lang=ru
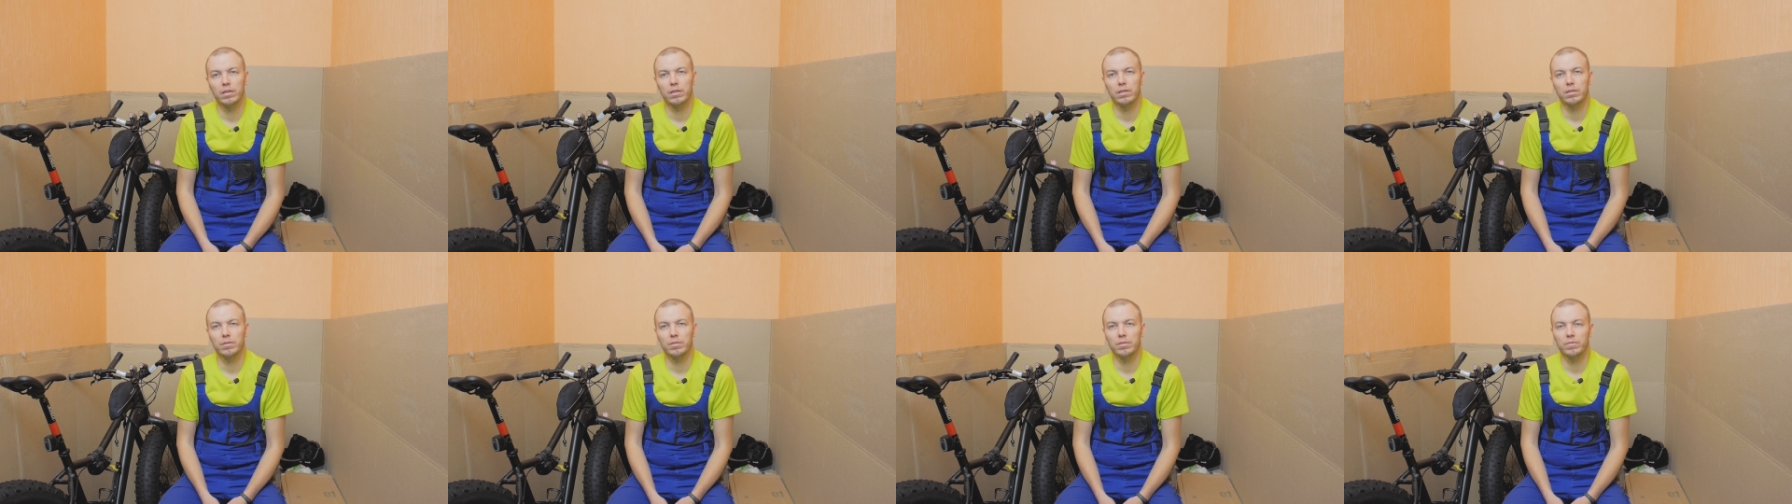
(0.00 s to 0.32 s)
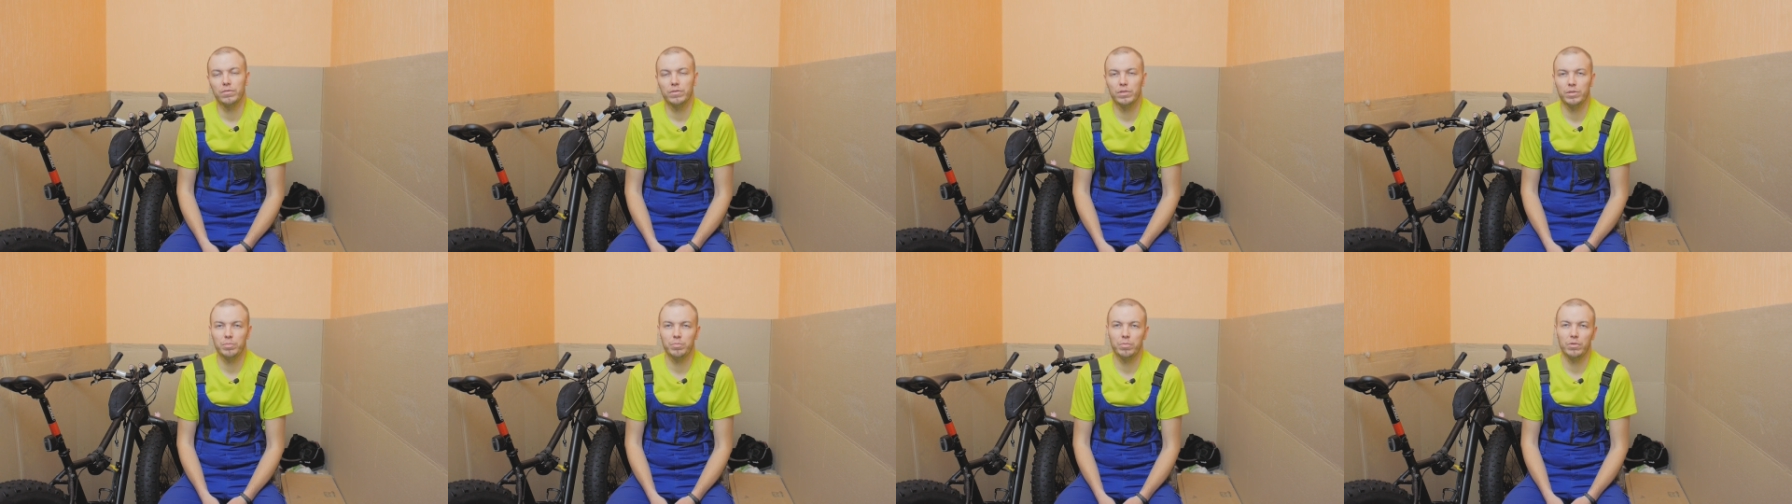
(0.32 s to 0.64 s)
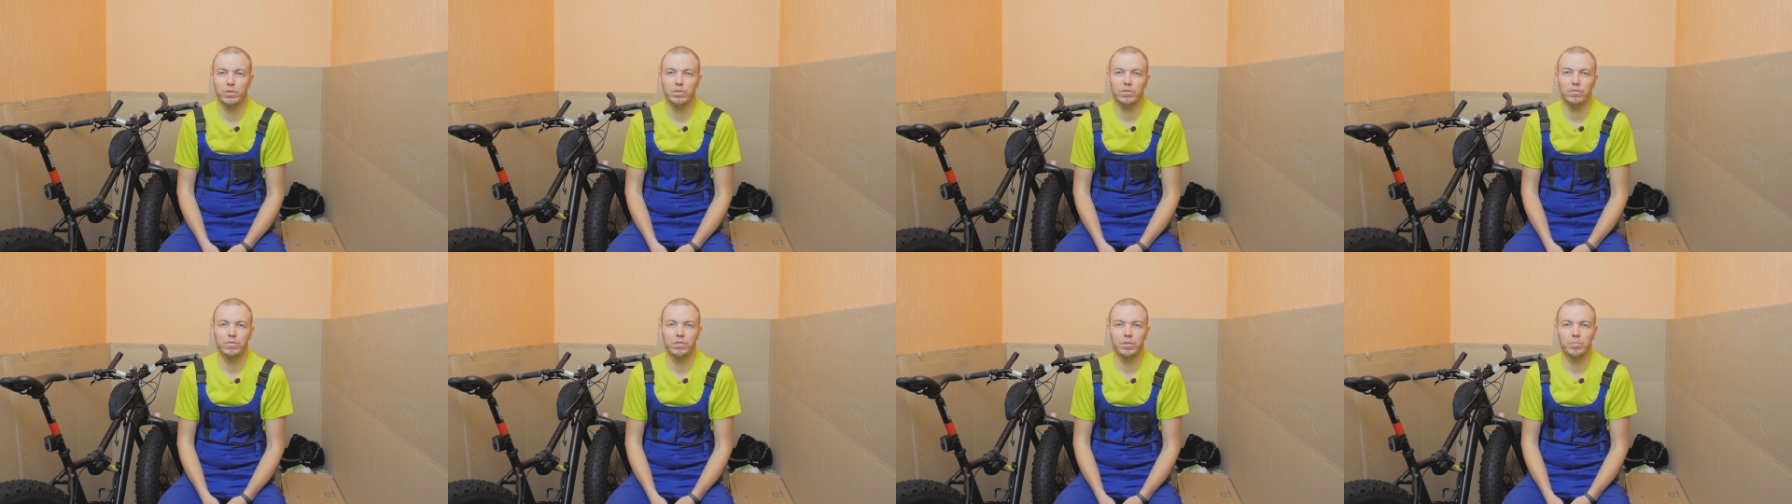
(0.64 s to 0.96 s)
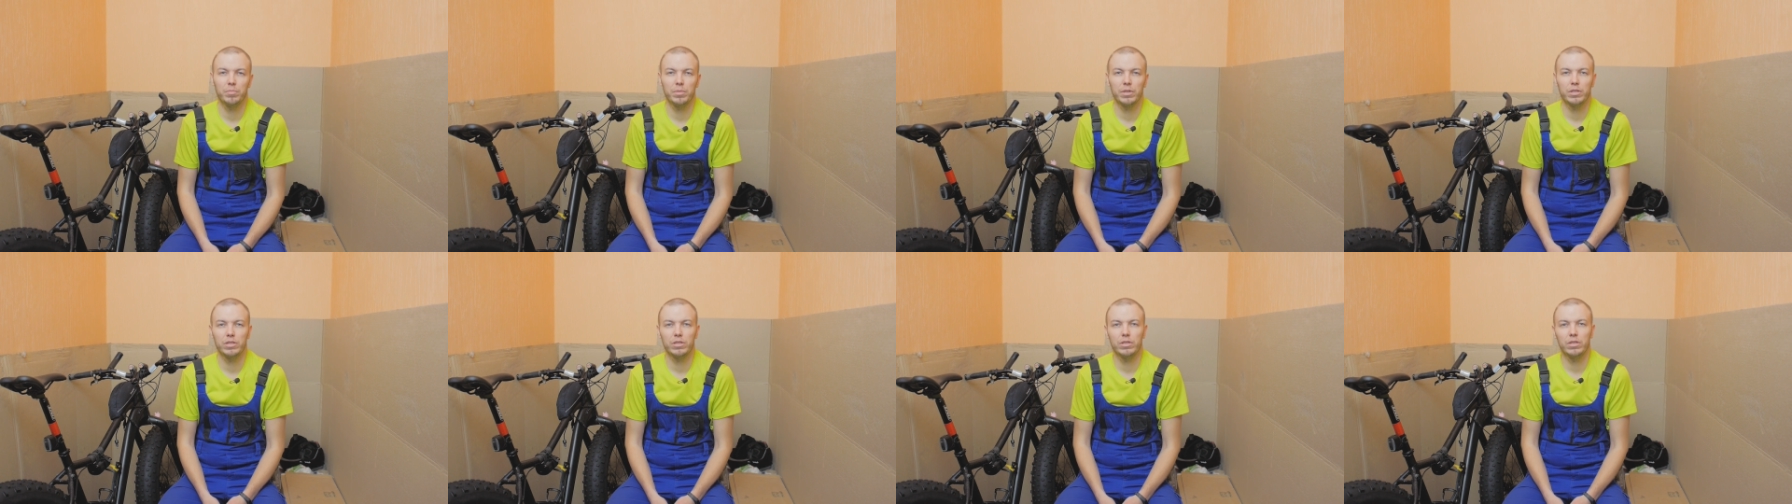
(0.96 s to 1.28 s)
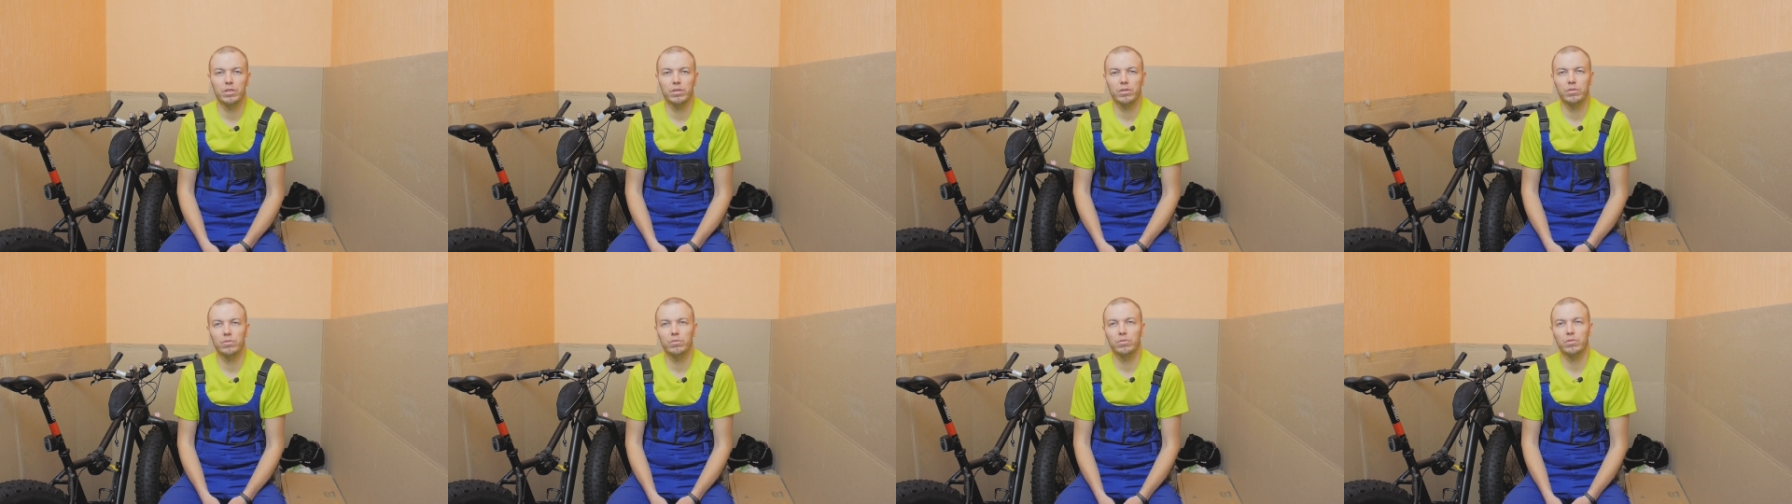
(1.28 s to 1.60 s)
э, в использовании
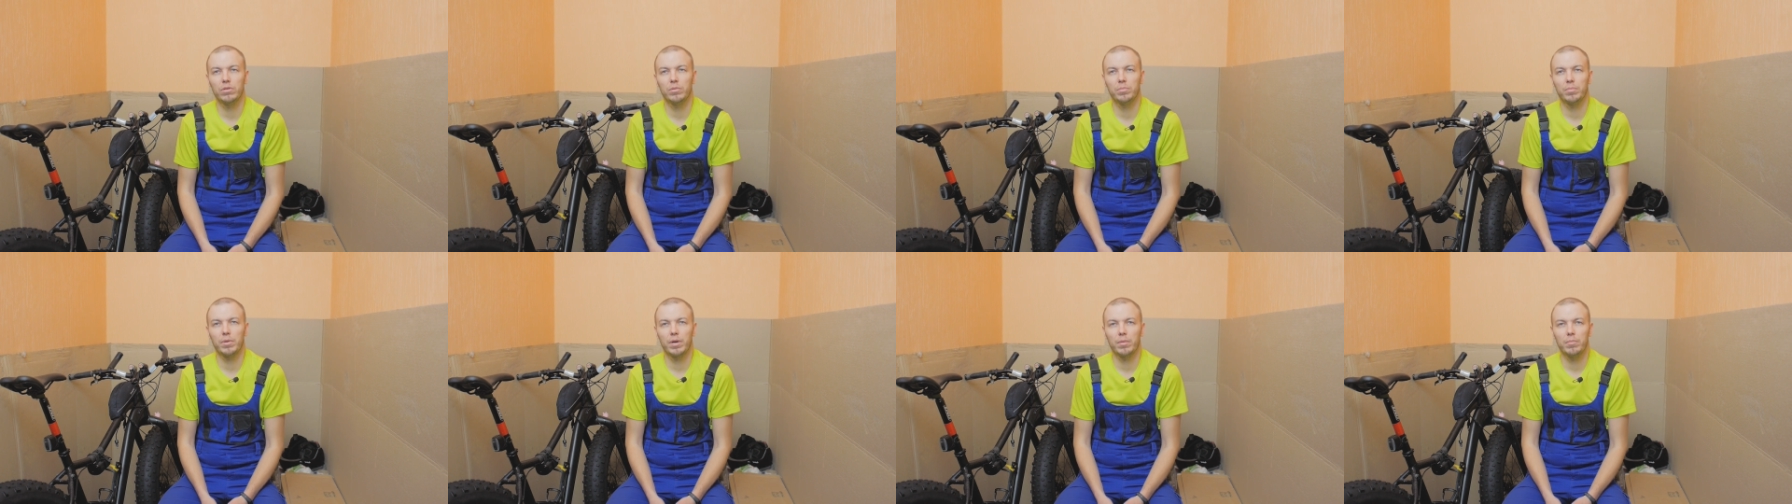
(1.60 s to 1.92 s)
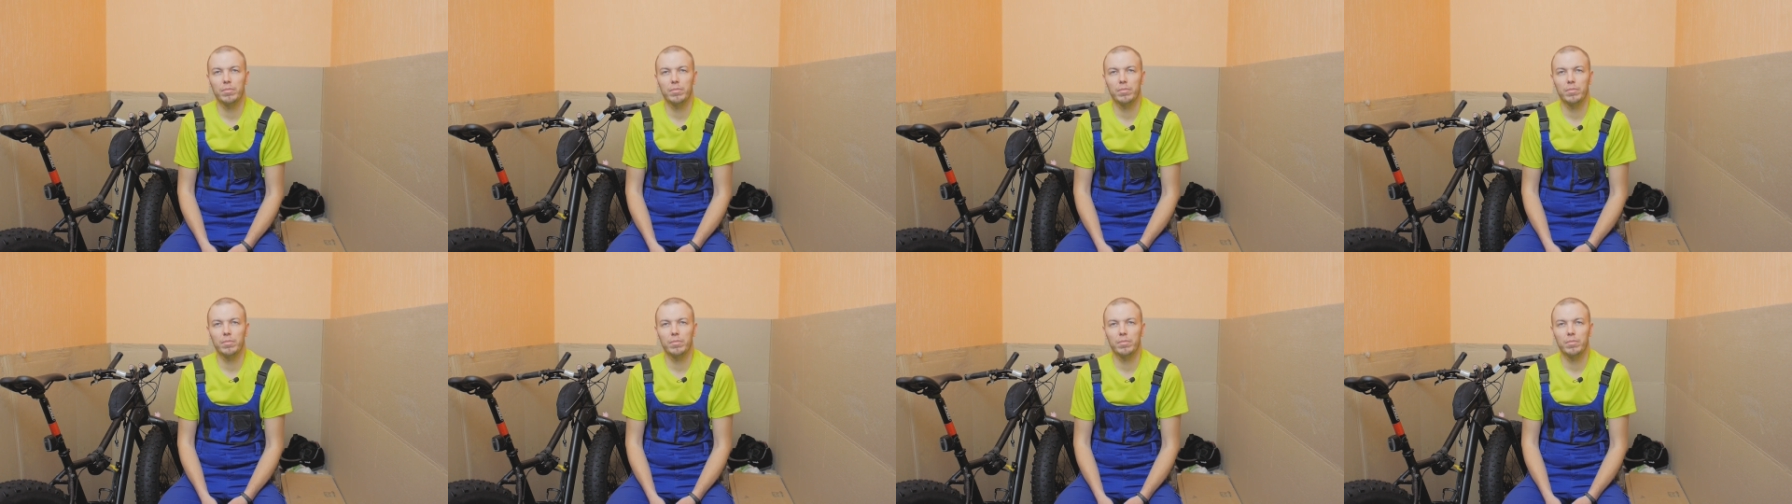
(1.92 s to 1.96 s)
почти год,